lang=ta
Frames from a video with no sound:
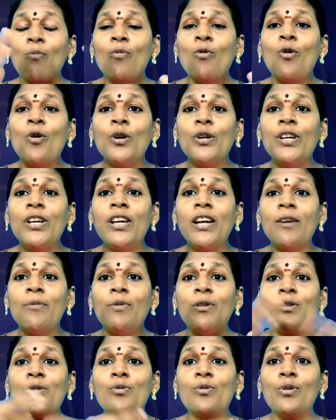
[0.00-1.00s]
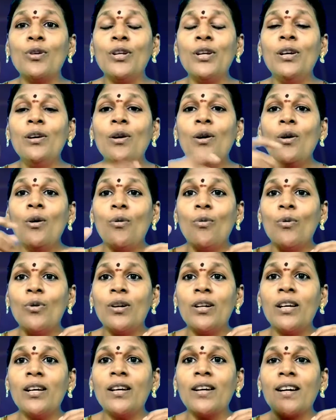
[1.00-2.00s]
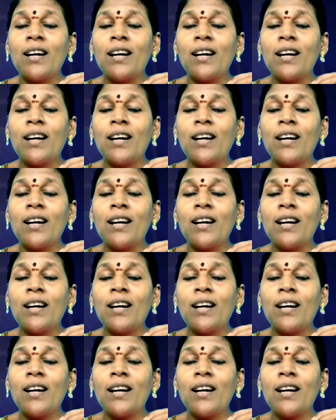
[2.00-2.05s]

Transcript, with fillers: போகி அப்படின்னு சொல்லி ஒரு